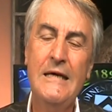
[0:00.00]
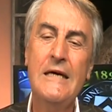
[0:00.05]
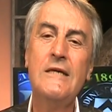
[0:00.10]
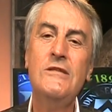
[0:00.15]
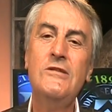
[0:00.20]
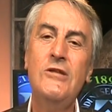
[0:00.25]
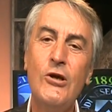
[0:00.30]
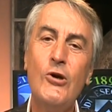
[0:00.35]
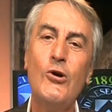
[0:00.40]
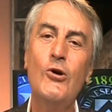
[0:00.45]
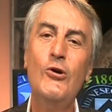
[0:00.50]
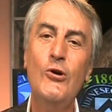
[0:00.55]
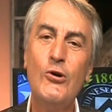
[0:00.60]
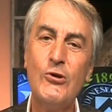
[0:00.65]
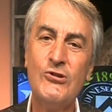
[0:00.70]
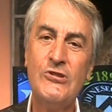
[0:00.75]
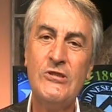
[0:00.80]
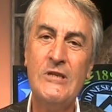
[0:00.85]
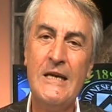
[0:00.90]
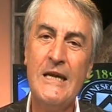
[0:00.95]
di
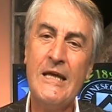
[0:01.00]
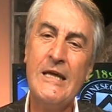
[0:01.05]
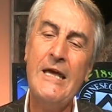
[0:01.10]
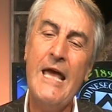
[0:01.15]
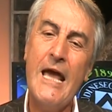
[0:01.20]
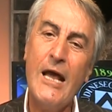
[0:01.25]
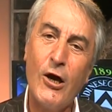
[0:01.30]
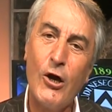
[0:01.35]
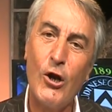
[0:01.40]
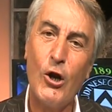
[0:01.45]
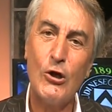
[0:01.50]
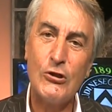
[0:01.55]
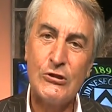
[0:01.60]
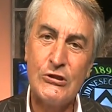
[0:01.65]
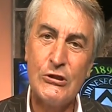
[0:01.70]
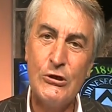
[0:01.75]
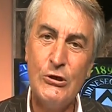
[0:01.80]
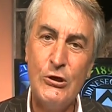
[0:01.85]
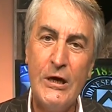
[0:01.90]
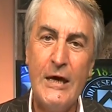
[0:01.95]
conoscere chi è
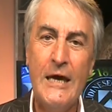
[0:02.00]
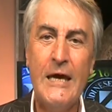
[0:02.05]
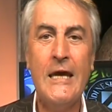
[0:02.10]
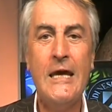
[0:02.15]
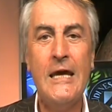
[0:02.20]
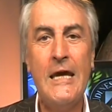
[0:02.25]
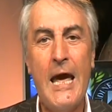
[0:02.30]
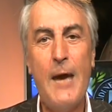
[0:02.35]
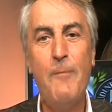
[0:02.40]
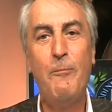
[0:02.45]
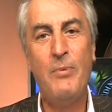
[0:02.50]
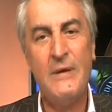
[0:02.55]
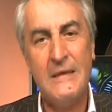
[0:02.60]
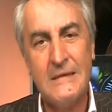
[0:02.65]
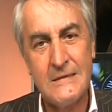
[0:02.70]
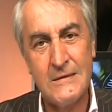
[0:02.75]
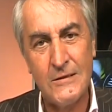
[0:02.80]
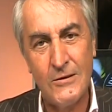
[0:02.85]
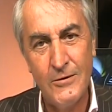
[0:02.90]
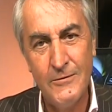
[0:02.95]
Crozzo e chi è
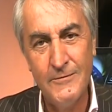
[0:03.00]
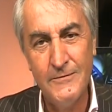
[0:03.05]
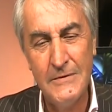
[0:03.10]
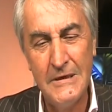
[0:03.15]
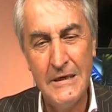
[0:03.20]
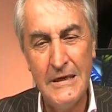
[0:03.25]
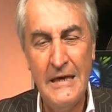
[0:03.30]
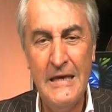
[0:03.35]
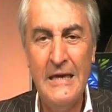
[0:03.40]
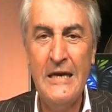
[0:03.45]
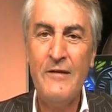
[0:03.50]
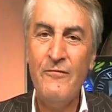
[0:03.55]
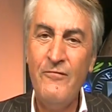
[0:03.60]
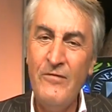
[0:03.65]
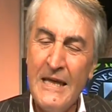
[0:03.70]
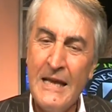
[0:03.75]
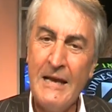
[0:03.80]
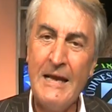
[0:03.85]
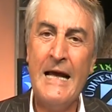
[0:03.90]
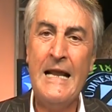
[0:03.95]
Pizza.
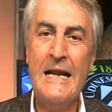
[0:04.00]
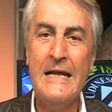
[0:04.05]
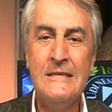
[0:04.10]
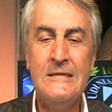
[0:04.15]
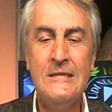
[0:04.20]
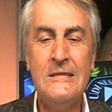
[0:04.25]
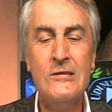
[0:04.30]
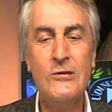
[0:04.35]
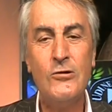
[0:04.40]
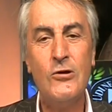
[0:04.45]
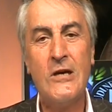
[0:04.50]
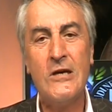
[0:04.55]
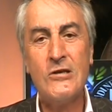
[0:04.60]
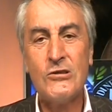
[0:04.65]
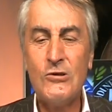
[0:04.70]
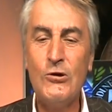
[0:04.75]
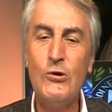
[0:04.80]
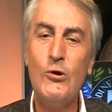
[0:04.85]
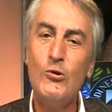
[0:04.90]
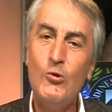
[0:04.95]
Vi garantisco che
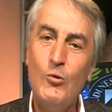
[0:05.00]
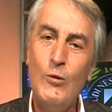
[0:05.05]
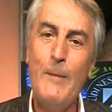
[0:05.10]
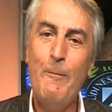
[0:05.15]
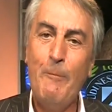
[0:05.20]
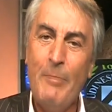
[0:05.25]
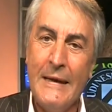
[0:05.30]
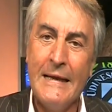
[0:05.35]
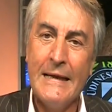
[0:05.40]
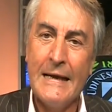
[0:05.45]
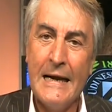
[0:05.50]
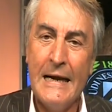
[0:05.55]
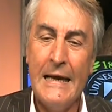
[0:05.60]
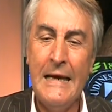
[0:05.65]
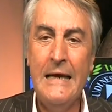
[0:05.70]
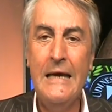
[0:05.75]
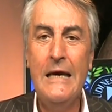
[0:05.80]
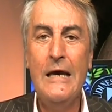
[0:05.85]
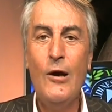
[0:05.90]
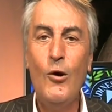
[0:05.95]
sono due
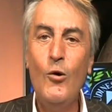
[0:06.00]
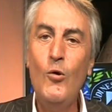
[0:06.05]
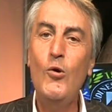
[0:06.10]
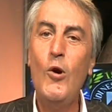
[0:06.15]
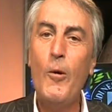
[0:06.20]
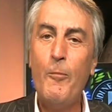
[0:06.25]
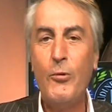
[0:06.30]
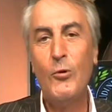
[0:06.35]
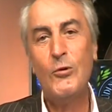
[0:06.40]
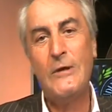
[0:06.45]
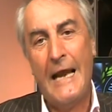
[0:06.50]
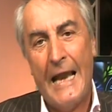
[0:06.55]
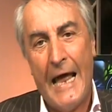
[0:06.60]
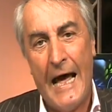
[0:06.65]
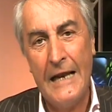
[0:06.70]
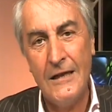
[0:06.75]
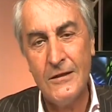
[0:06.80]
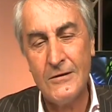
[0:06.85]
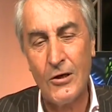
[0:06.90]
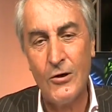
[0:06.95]
pirla, uno più
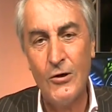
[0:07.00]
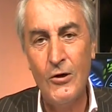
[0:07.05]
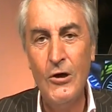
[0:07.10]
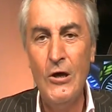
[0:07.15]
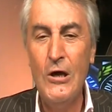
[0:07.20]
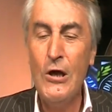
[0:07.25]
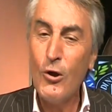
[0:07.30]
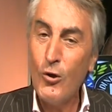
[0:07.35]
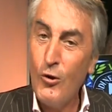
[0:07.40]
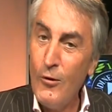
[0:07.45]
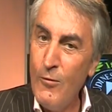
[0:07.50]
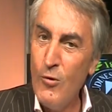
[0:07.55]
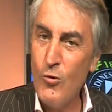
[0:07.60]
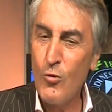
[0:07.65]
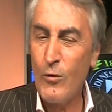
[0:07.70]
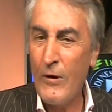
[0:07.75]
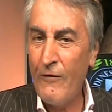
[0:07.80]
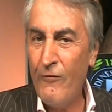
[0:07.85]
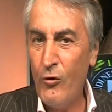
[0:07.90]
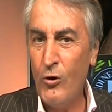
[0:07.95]
dell'altro.
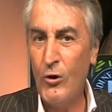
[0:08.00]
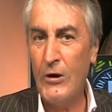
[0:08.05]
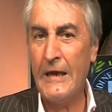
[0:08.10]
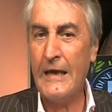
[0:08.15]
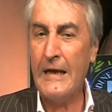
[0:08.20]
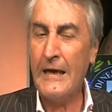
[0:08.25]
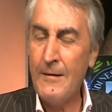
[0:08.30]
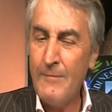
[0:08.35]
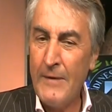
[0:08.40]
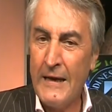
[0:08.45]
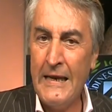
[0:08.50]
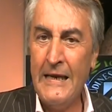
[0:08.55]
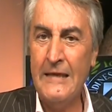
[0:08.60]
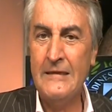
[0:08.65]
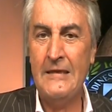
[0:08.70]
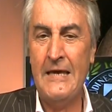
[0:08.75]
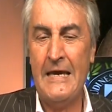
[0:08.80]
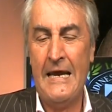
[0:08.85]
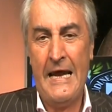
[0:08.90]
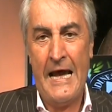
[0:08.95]
Comunque voi
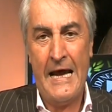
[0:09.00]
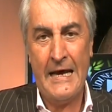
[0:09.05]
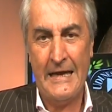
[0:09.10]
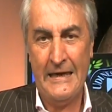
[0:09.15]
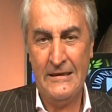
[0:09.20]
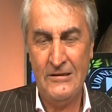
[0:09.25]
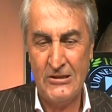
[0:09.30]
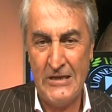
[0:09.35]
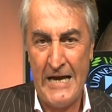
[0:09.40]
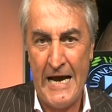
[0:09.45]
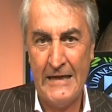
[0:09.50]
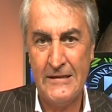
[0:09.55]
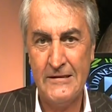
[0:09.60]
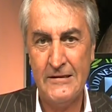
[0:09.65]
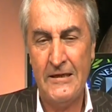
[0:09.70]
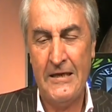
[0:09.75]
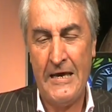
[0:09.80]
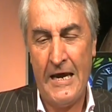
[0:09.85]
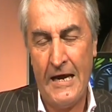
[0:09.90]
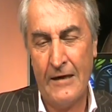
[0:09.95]
rimanete
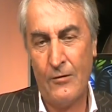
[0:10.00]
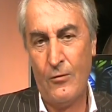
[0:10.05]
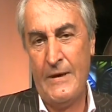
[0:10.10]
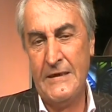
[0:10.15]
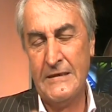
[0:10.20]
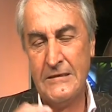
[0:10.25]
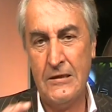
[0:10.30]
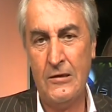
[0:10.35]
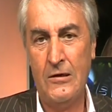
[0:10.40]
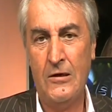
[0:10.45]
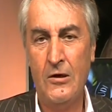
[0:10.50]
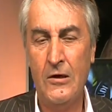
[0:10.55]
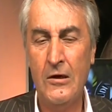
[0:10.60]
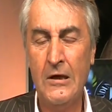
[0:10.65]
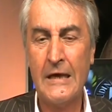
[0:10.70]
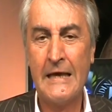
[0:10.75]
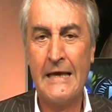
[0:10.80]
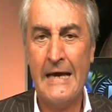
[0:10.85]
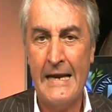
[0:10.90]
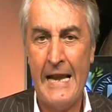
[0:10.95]
agganciati a questo
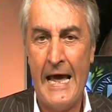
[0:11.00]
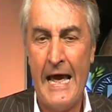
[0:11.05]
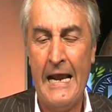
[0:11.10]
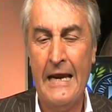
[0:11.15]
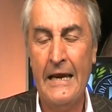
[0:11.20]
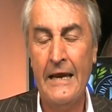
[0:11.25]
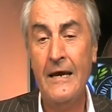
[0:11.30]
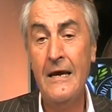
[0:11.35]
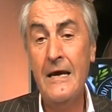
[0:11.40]
canale